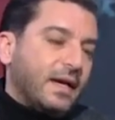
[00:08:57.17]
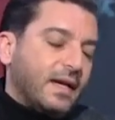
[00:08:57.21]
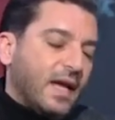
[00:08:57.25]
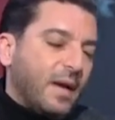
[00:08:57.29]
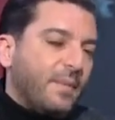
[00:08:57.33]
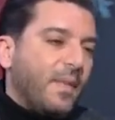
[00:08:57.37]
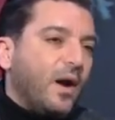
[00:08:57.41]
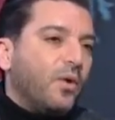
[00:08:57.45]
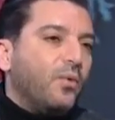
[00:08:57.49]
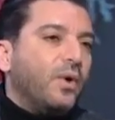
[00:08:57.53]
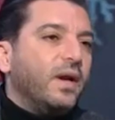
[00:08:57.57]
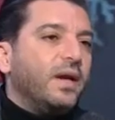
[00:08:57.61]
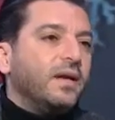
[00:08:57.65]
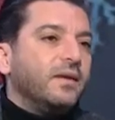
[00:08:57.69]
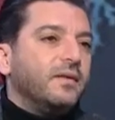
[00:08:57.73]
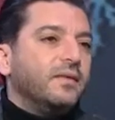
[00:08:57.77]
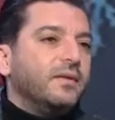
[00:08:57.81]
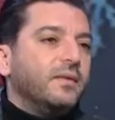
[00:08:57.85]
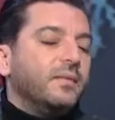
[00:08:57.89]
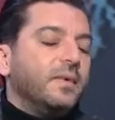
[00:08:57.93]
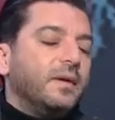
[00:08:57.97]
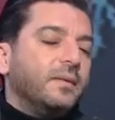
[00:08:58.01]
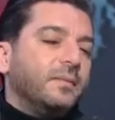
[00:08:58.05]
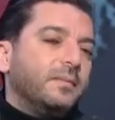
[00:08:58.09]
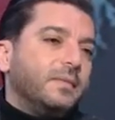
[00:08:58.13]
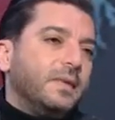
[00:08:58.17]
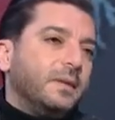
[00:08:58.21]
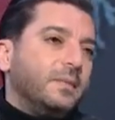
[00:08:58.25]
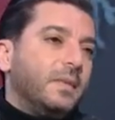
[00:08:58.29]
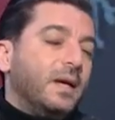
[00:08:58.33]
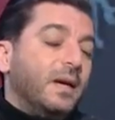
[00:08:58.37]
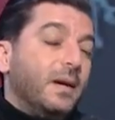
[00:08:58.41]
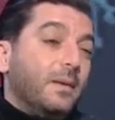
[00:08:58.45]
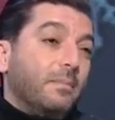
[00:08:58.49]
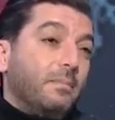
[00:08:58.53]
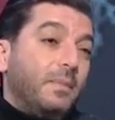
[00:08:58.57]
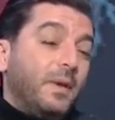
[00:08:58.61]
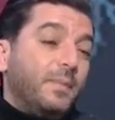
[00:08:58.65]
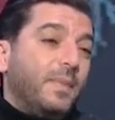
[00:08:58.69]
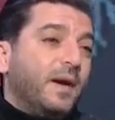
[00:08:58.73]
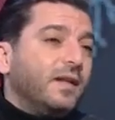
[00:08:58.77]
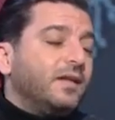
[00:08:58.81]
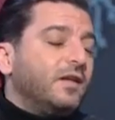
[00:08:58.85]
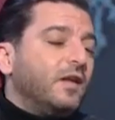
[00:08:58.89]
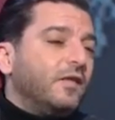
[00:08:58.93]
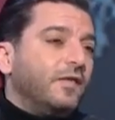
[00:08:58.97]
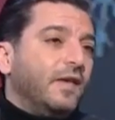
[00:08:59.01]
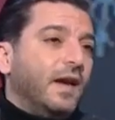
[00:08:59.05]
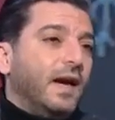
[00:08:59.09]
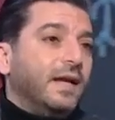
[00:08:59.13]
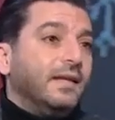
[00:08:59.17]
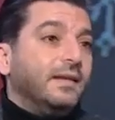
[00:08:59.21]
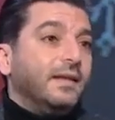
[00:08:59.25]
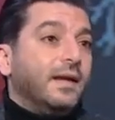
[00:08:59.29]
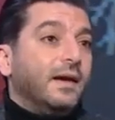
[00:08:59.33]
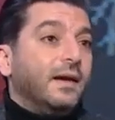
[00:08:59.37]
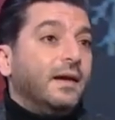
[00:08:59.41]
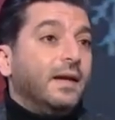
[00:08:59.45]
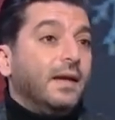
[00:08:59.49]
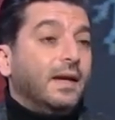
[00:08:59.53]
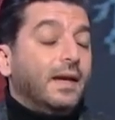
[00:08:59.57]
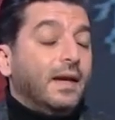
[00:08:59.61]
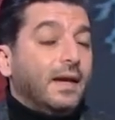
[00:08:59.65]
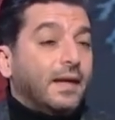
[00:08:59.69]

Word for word: كمواد ببطل في عندنا